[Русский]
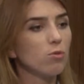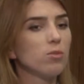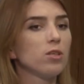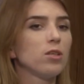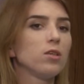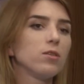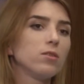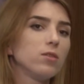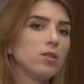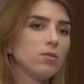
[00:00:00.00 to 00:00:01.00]
мы
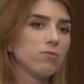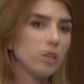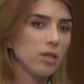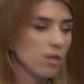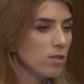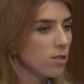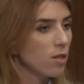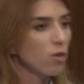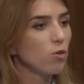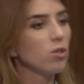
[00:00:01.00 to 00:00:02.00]
и в
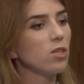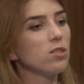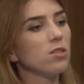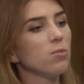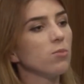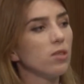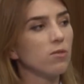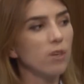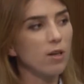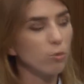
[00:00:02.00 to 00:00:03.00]
Кайкенский район ездим, и
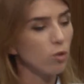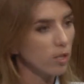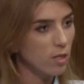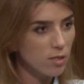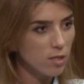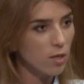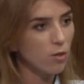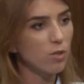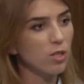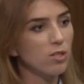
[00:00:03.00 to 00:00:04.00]
в Карабудахкенский
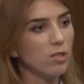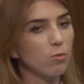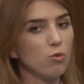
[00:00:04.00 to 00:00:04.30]
район ездим,